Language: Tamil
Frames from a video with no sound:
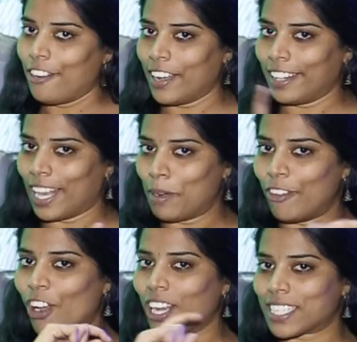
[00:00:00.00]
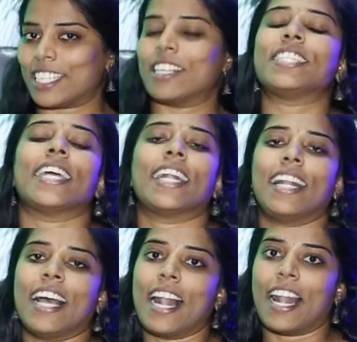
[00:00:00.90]
ஆல்ஃபா தமிழ் பிளாக்ஸ்
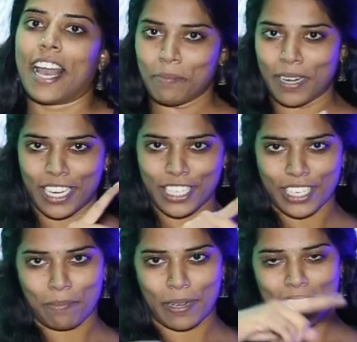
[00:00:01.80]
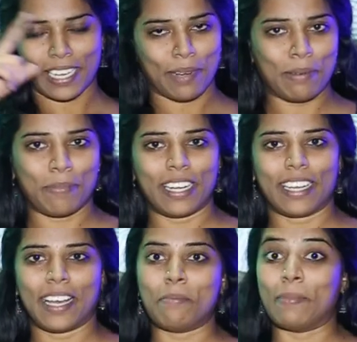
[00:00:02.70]
சேனலில் லைக் பண்ணுங்கள் ஷேர் பண்ணுங்கள்
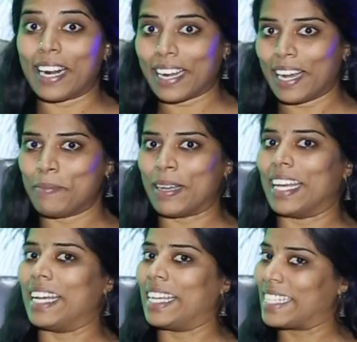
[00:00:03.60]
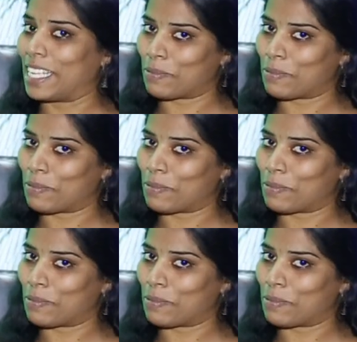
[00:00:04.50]
கமெண்ட் பண்ணுங்கள் மறக்காமல்